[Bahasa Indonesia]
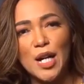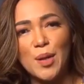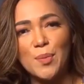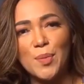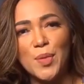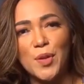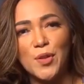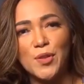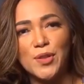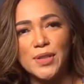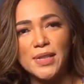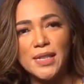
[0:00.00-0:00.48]

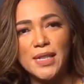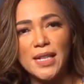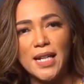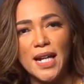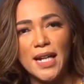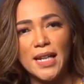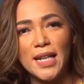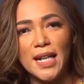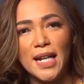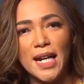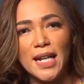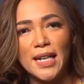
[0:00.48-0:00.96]

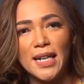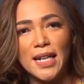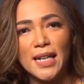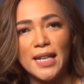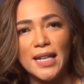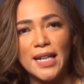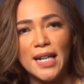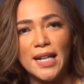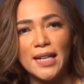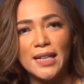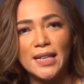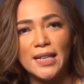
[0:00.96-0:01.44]
diaborsi,
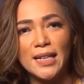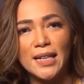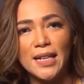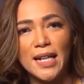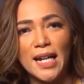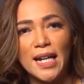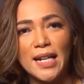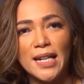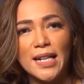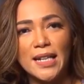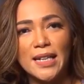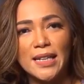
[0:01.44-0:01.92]
anak-anak
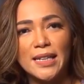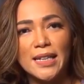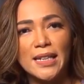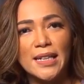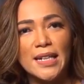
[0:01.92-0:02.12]
yang lahir